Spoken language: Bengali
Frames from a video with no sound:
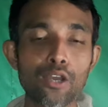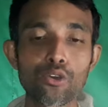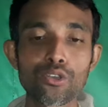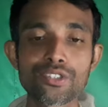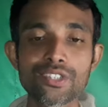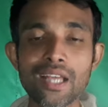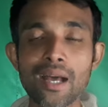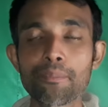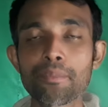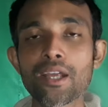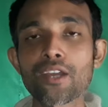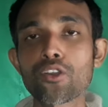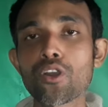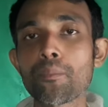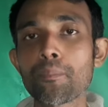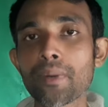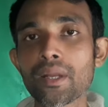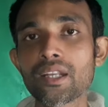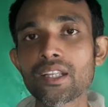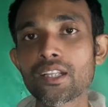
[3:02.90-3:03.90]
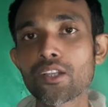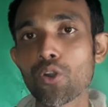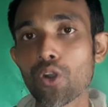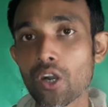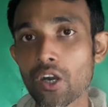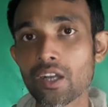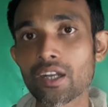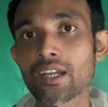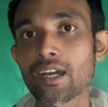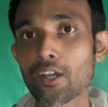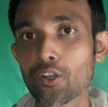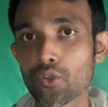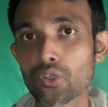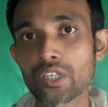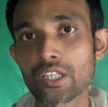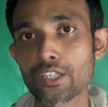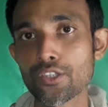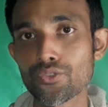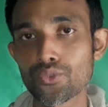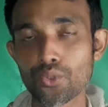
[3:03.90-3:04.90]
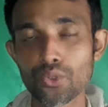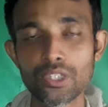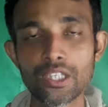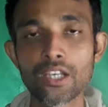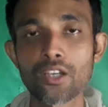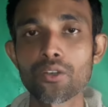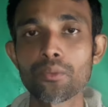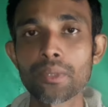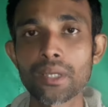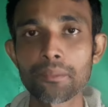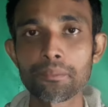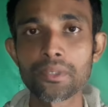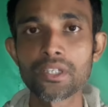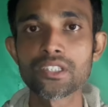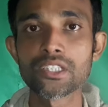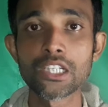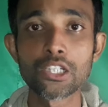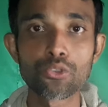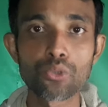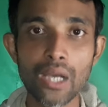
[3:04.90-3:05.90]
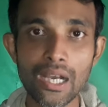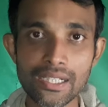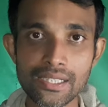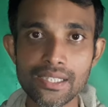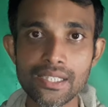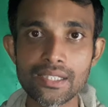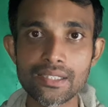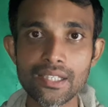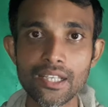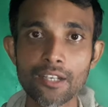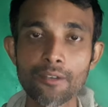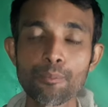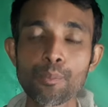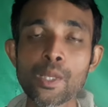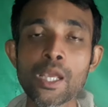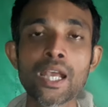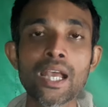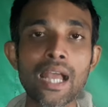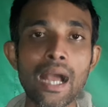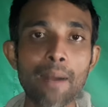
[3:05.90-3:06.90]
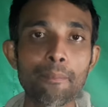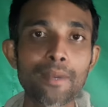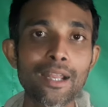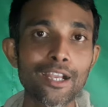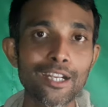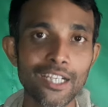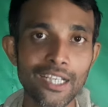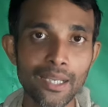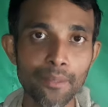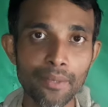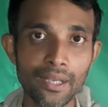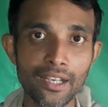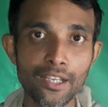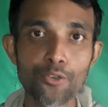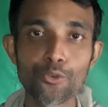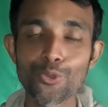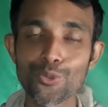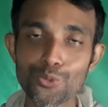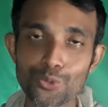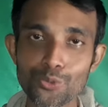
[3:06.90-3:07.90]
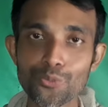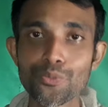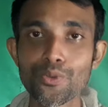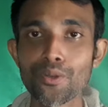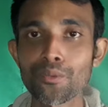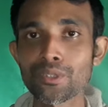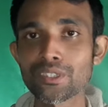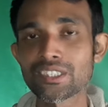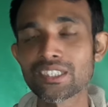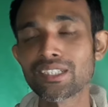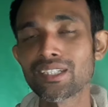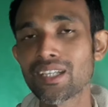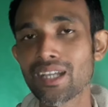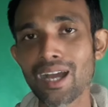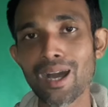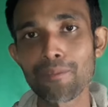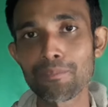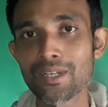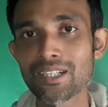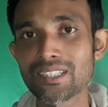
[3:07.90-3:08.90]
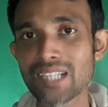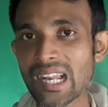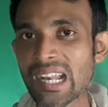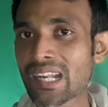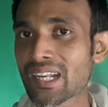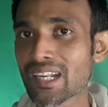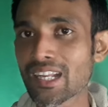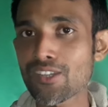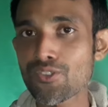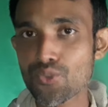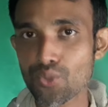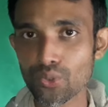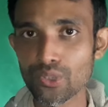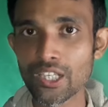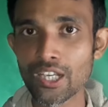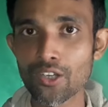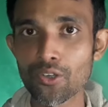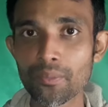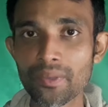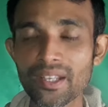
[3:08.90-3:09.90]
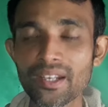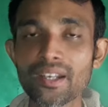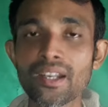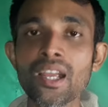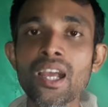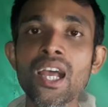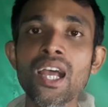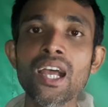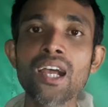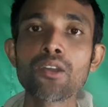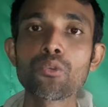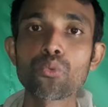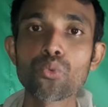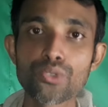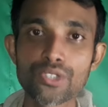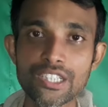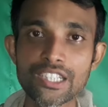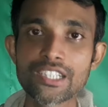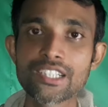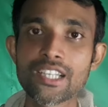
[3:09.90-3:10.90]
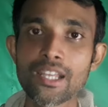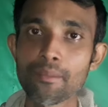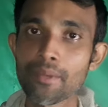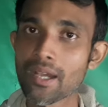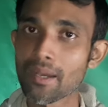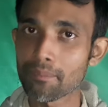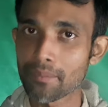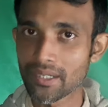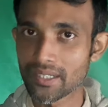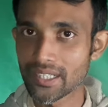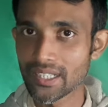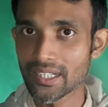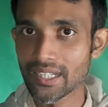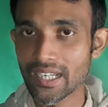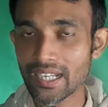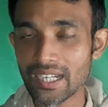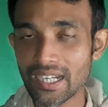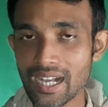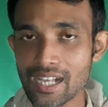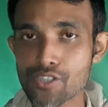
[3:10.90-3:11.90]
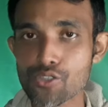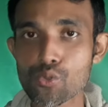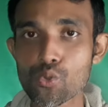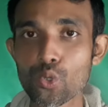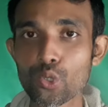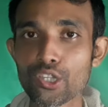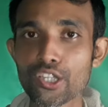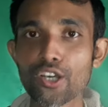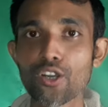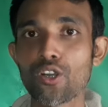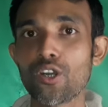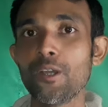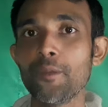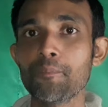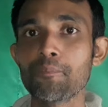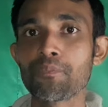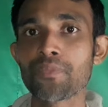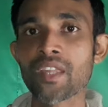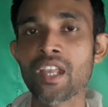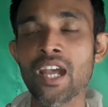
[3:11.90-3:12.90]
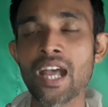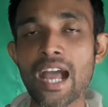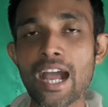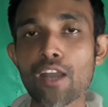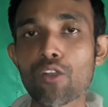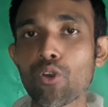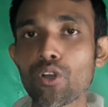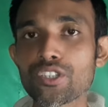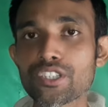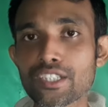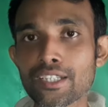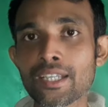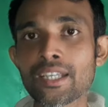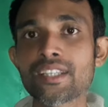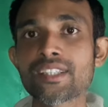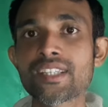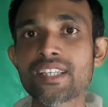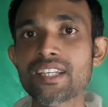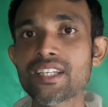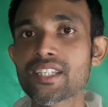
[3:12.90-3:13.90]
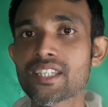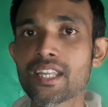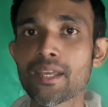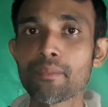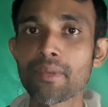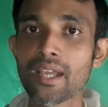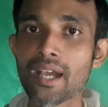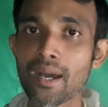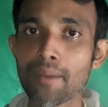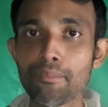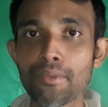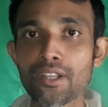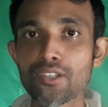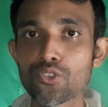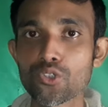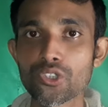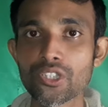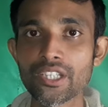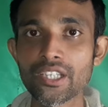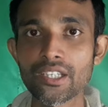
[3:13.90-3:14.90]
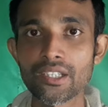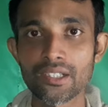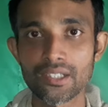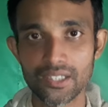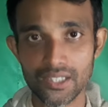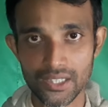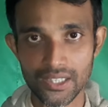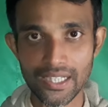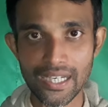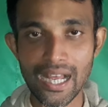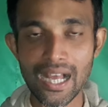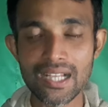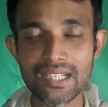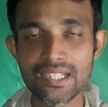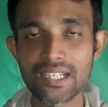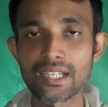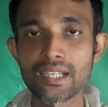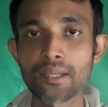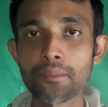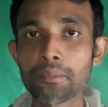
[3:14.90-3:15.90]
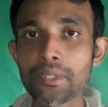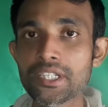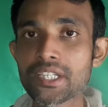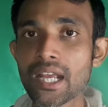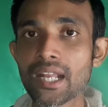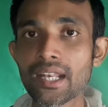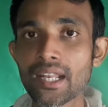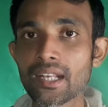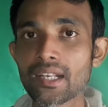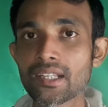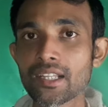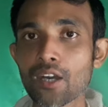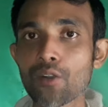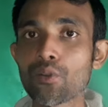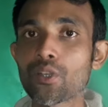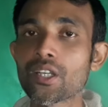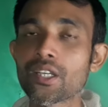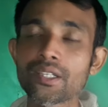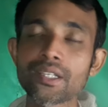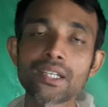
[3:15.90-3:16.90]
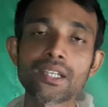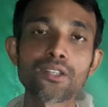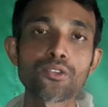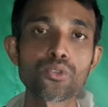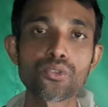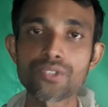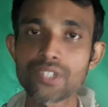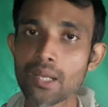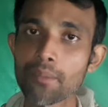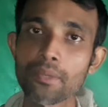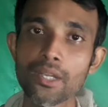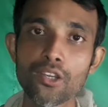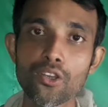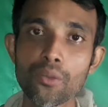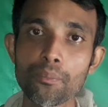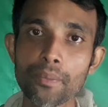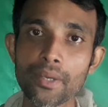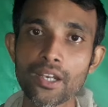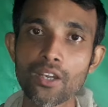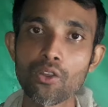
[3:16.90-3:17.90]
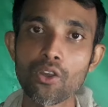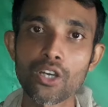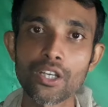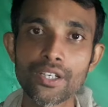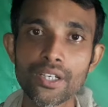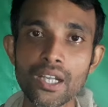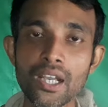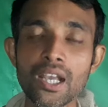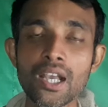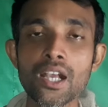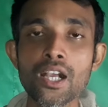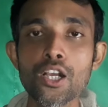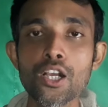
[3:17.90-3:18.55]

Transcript: এখন সাপ্লাই কোম্পানি হওয়ার কারণ কি সৌদি আরবে আপনি যেহেতু আসতেছেন আপনি একেবারে নতুন প্রবাসী আপনি জানেন না সৌদি আরবের কোন সিস্টেমে আপনাদেরকে কাজ করতে হয় এখন সেই সিস্টেমে আপনি যদি না জেনে ভিসা নেন তাহলে এটা কিন্তু সাপ্লাই কোম্পানি হওয়ার